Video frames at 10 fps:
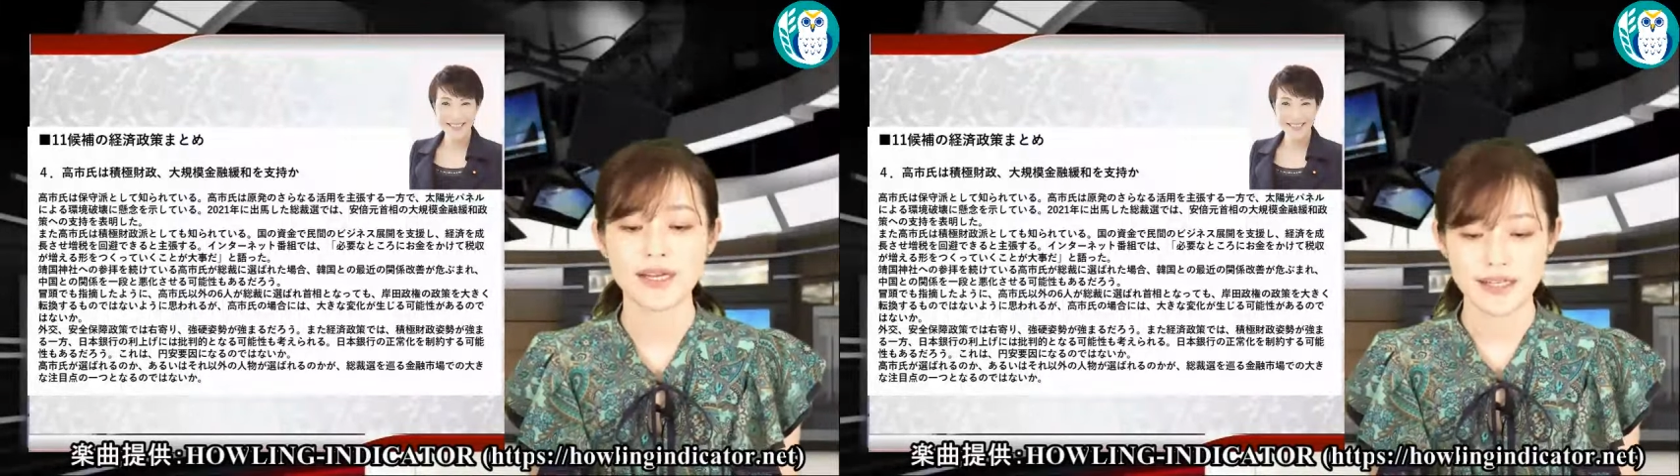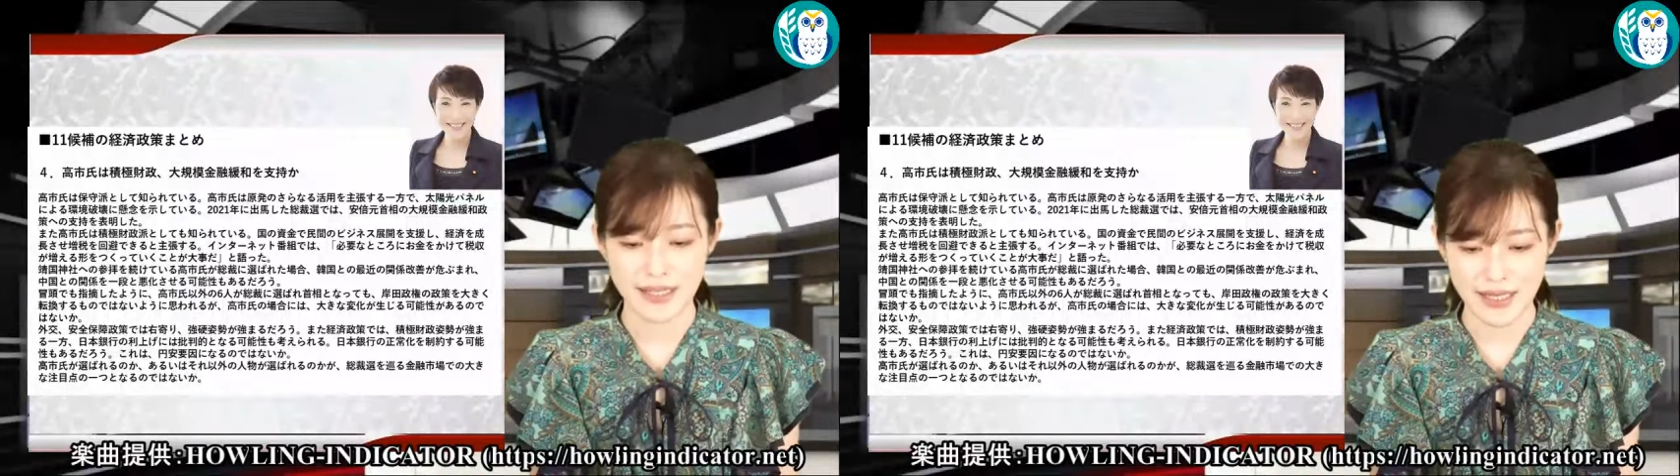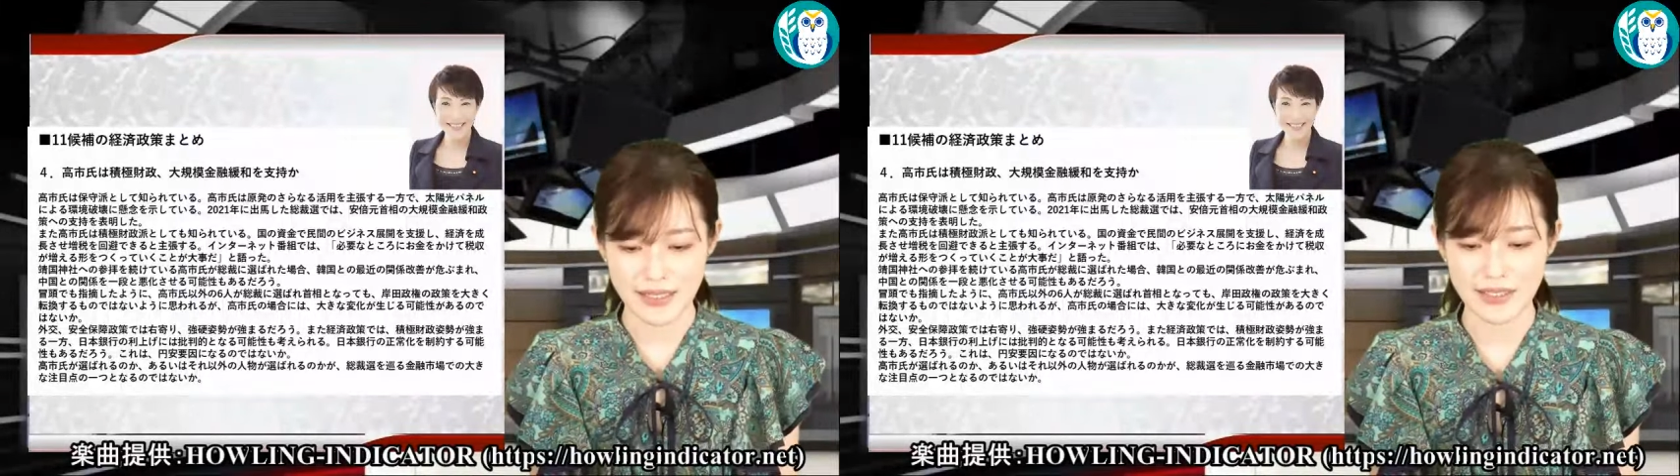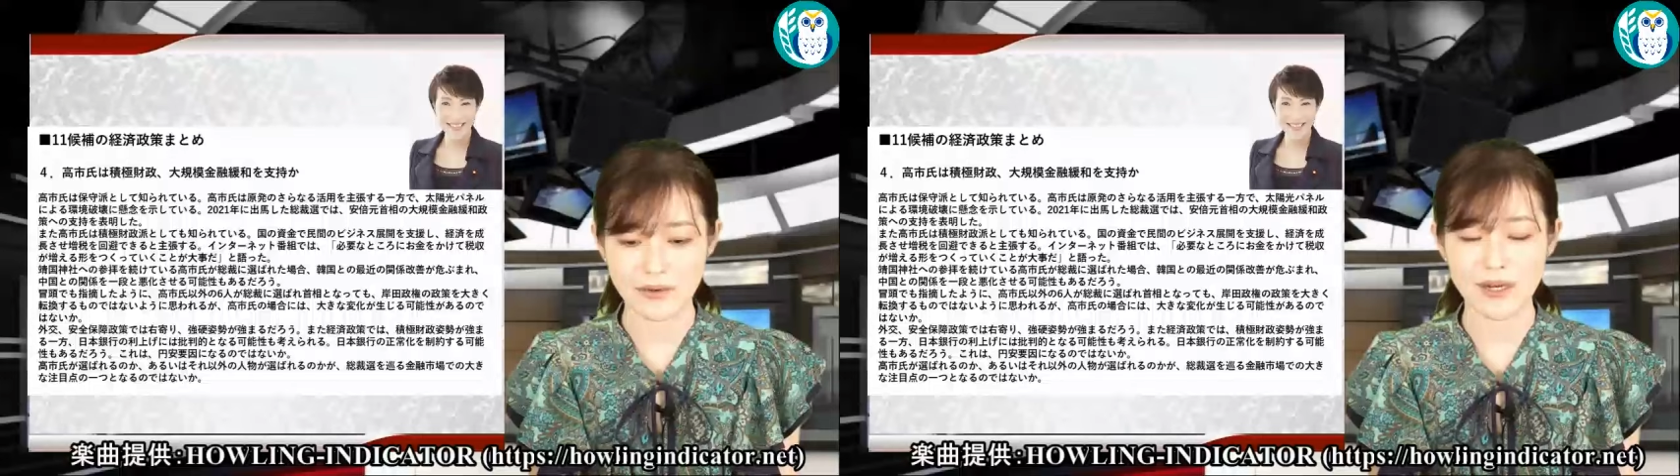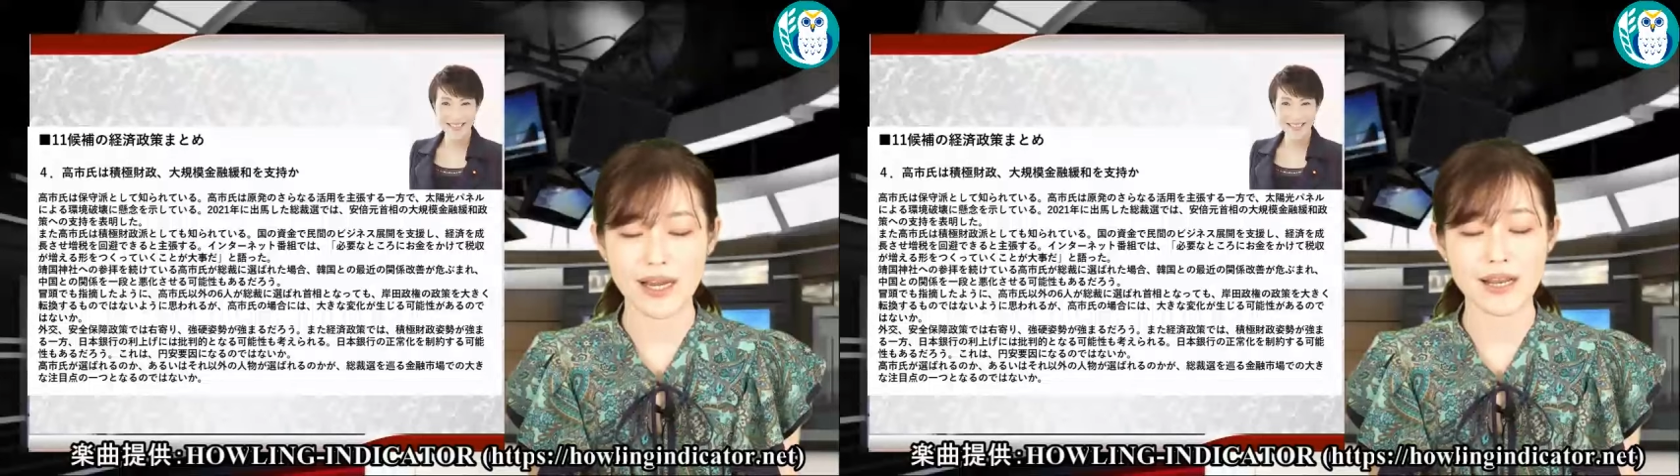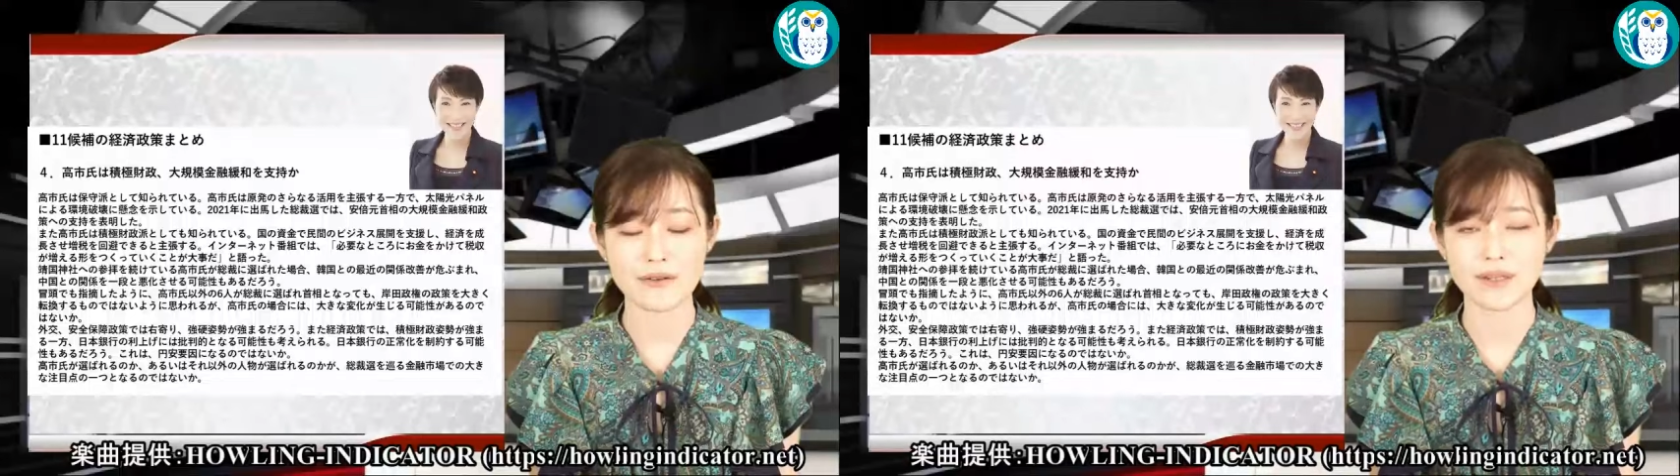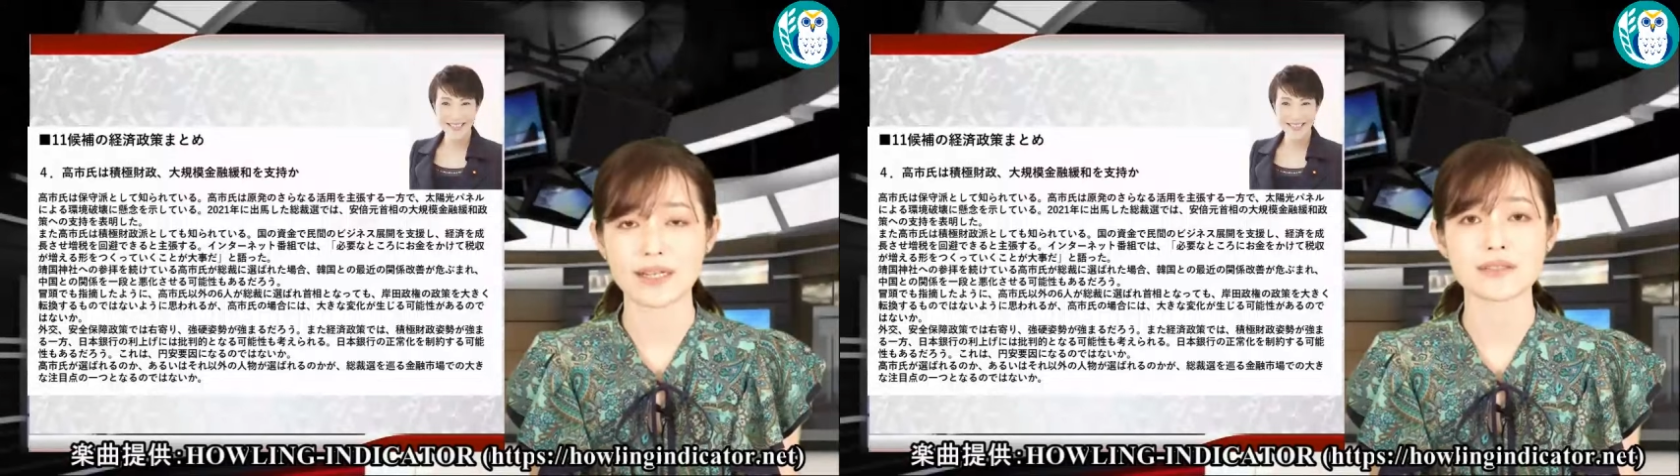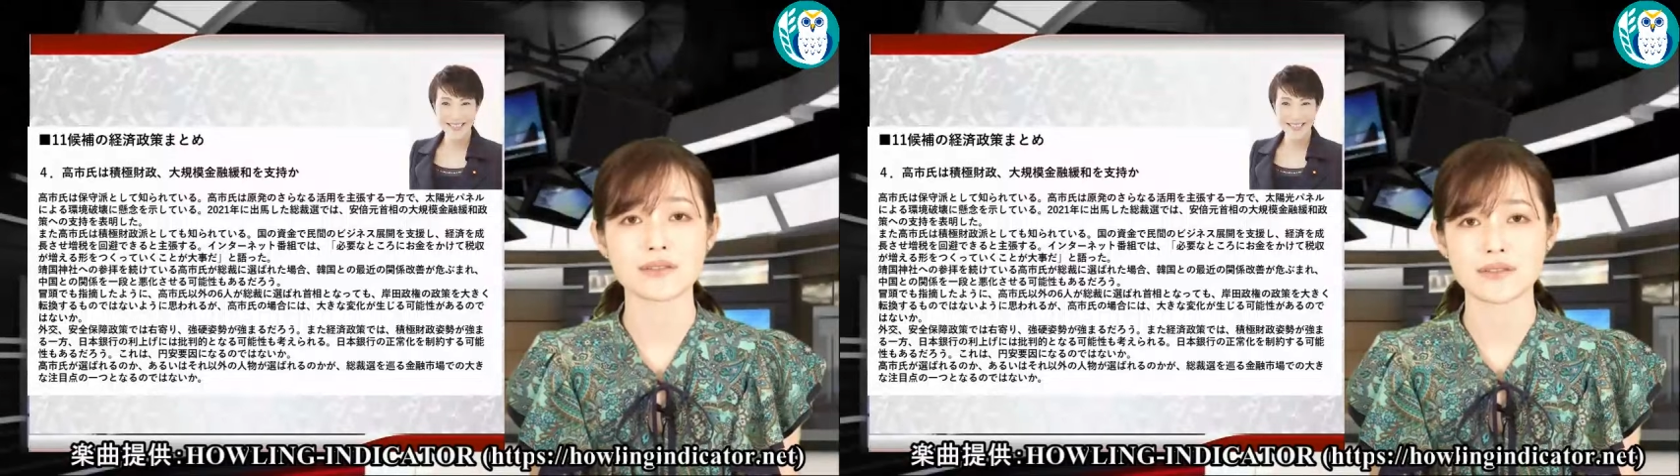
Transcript: 理解しておられる数